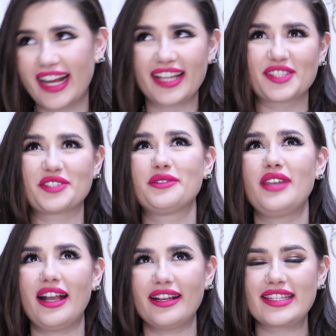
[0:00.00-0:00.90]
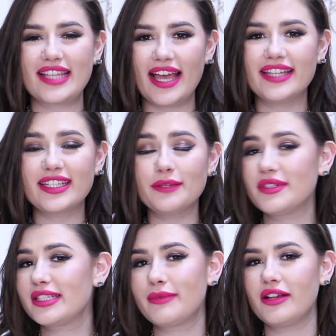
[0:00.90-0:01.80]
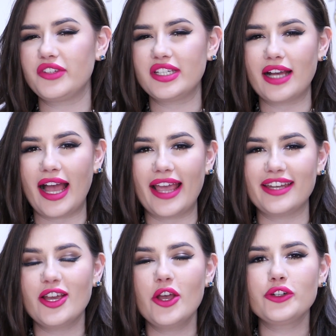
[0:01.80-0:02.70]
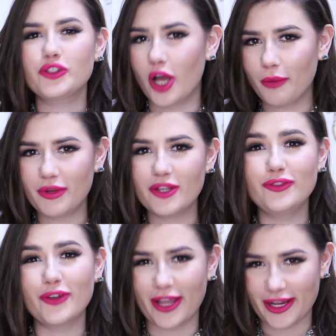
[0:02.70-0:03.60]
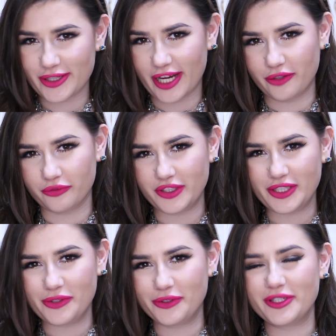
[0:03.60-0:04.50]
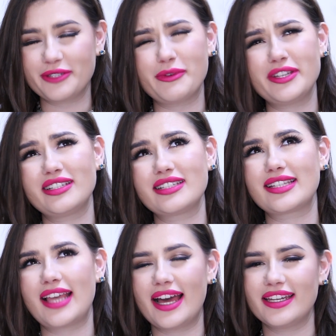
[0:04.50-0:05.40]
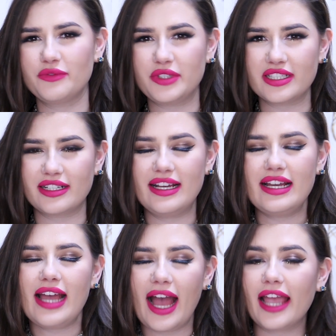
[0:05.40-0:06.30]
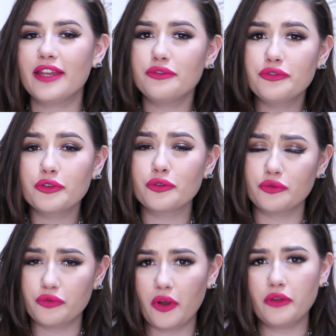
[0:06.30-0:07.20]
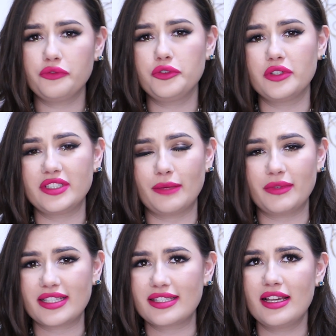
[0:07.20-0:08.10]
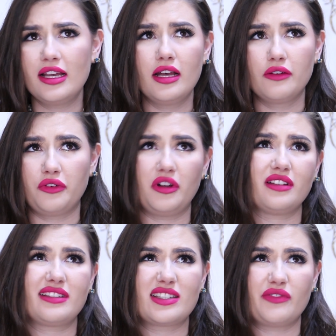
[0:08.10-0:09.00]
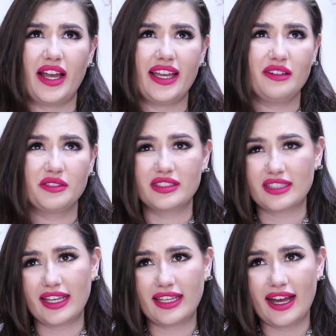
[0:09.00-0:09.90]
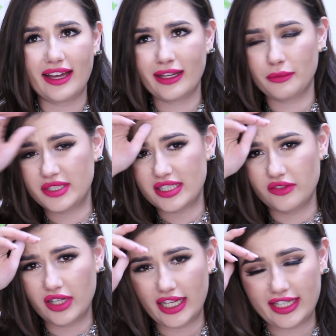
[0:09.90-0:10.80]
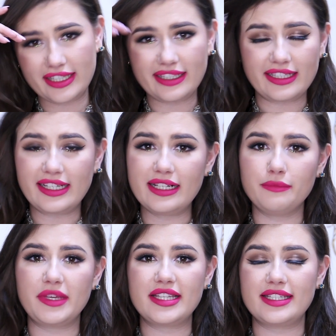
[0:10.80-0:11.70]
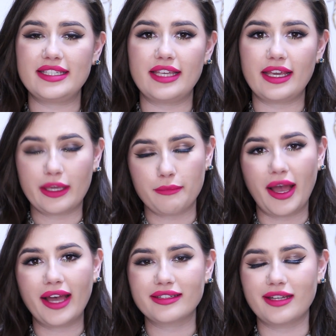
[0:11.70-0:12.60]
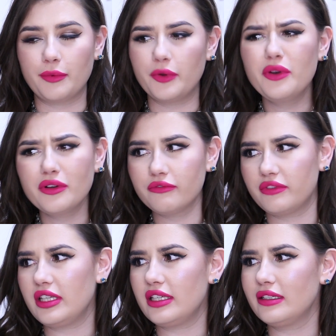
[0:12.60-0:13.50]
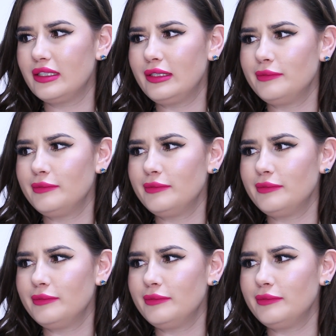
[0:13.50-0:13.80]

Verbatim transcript: nach so langer Zeit, gibt es mal wieder ein Top-Neuerscheinung-Video und ich möchte das gerne wieder einführen und fortführen. Ich habe das vor zwei oder drei Jahren, habe ich das wirklich regelmäßig gemacht, aber irgendwie,